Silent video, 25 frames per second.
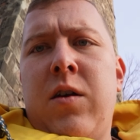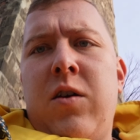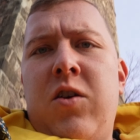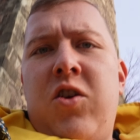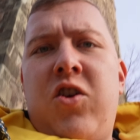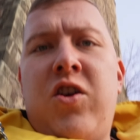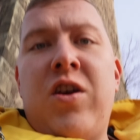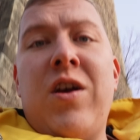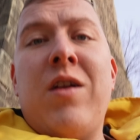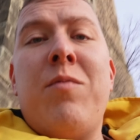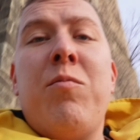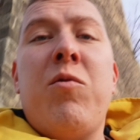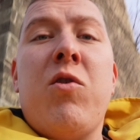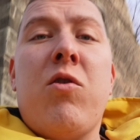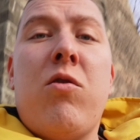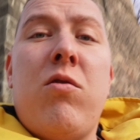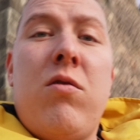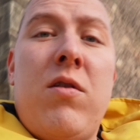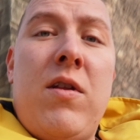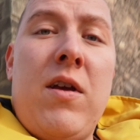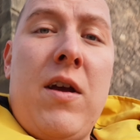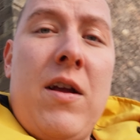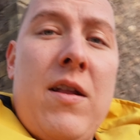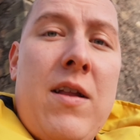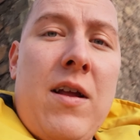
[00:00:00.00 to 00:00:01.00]

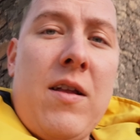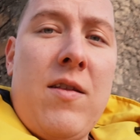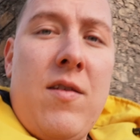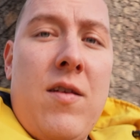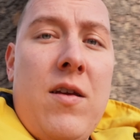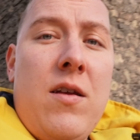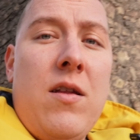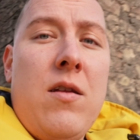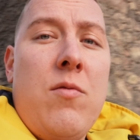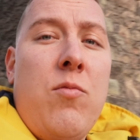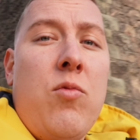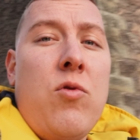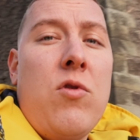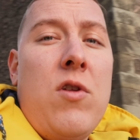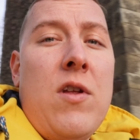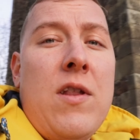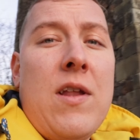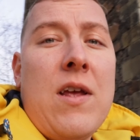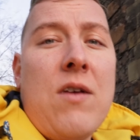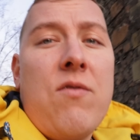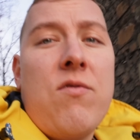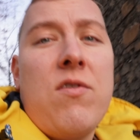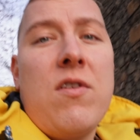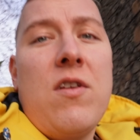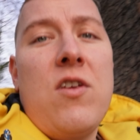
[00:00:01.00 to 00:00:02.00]
Siedmiokondygnacyjny
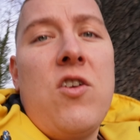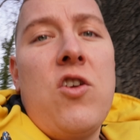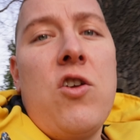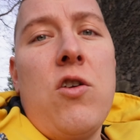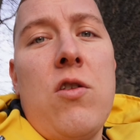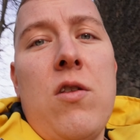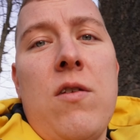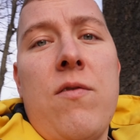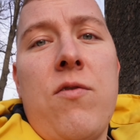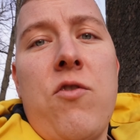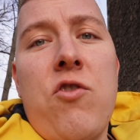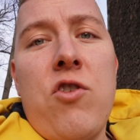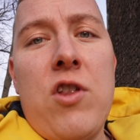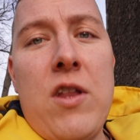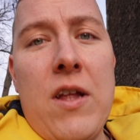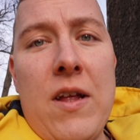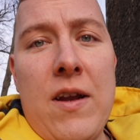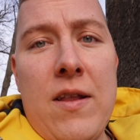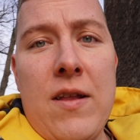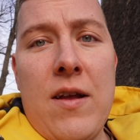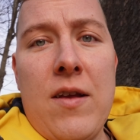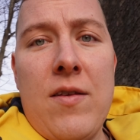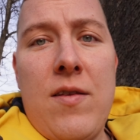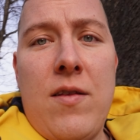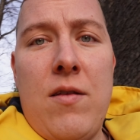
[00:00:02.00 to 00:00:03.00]
budynek wzniesiony w
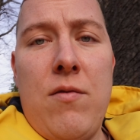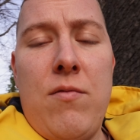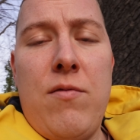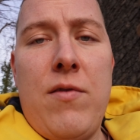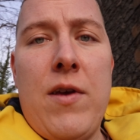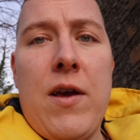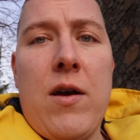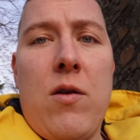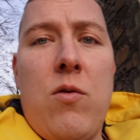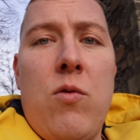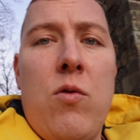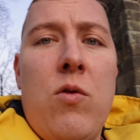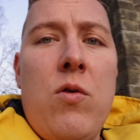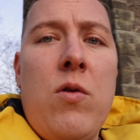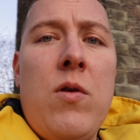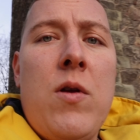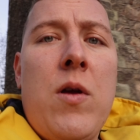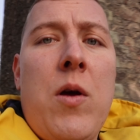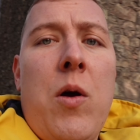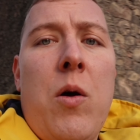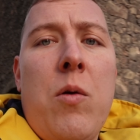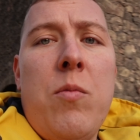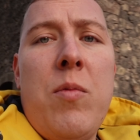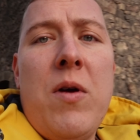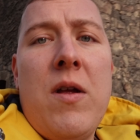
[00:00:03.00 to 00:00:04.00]
XIV wieku,
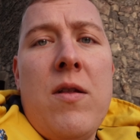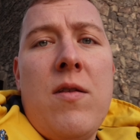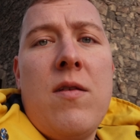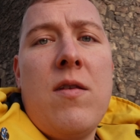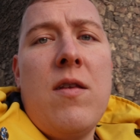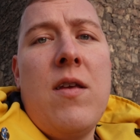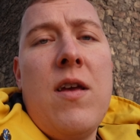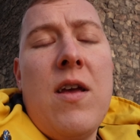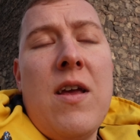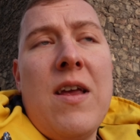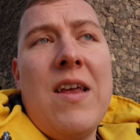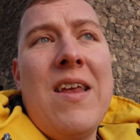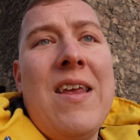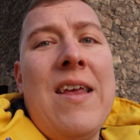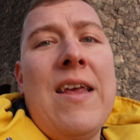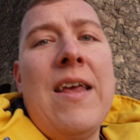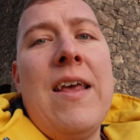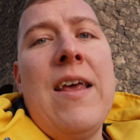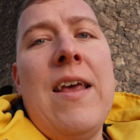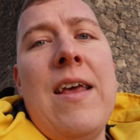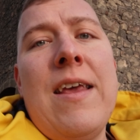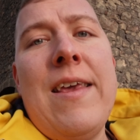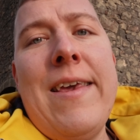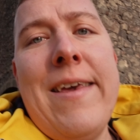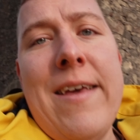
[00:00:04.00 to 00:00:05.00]
obecnie
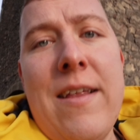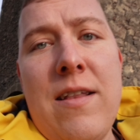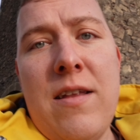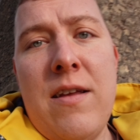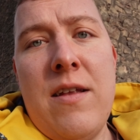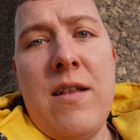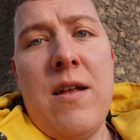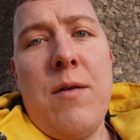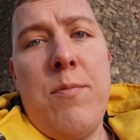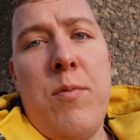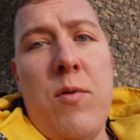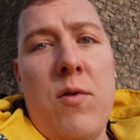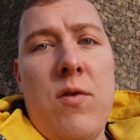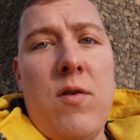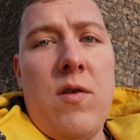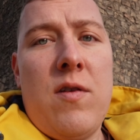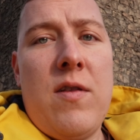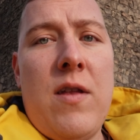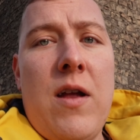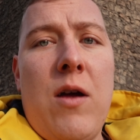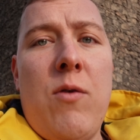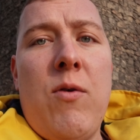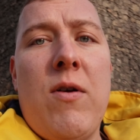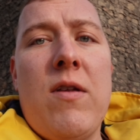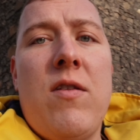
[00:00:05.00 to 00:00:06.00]
jedyna
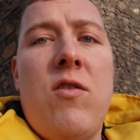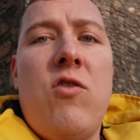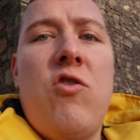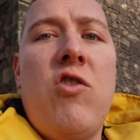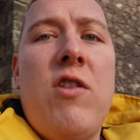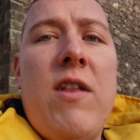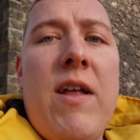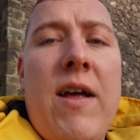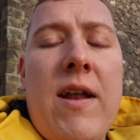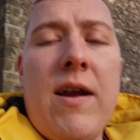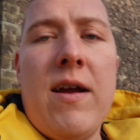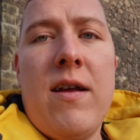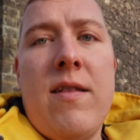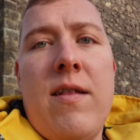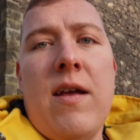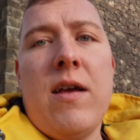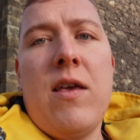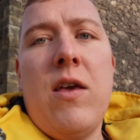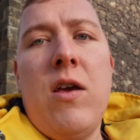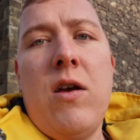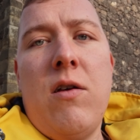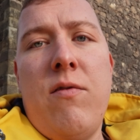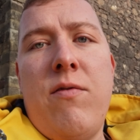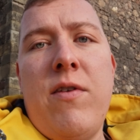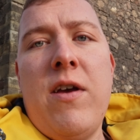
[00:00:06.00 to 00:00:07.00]
pozostała z czterech
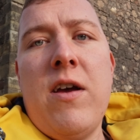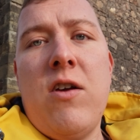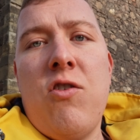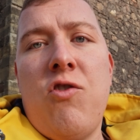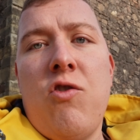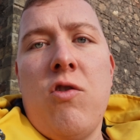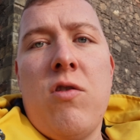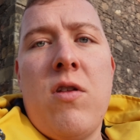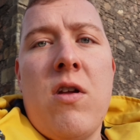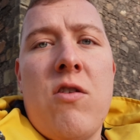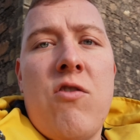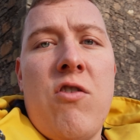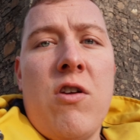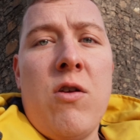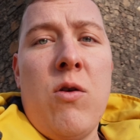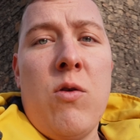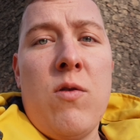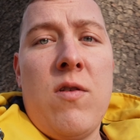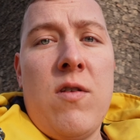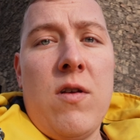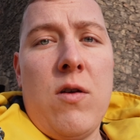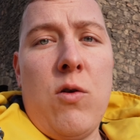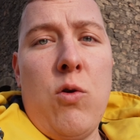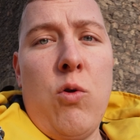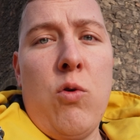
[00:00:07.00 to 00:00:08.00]
takich wież
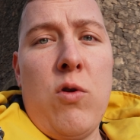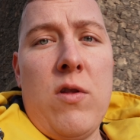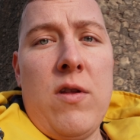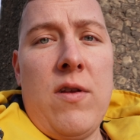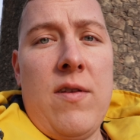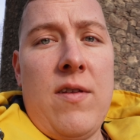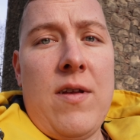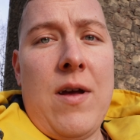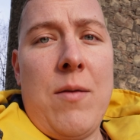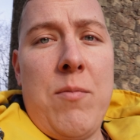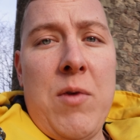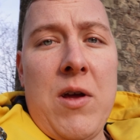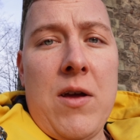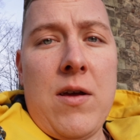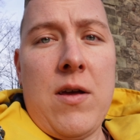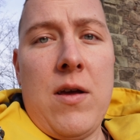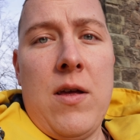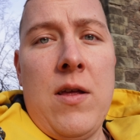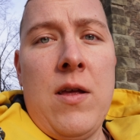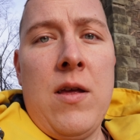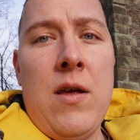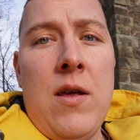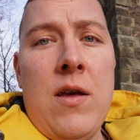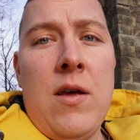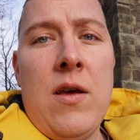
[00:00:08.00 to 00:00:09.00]
otaczających górny zamek
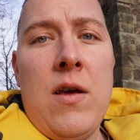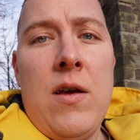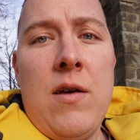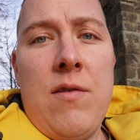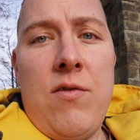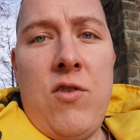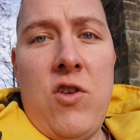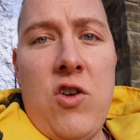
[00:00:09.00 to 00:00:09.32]
w